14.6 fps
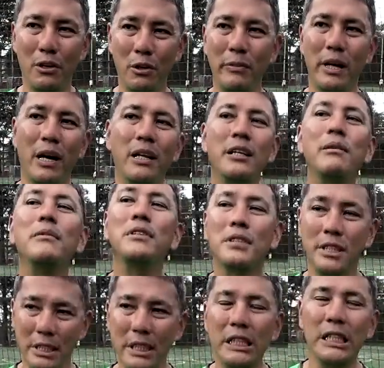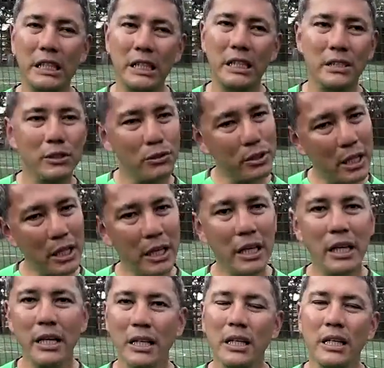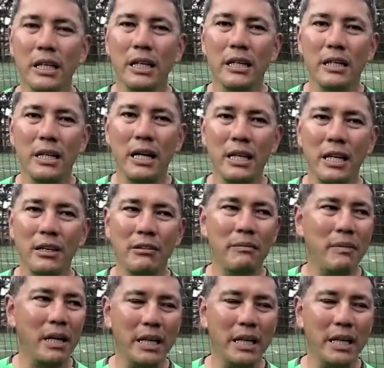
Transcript: この前ってますし、そんなにランキングはま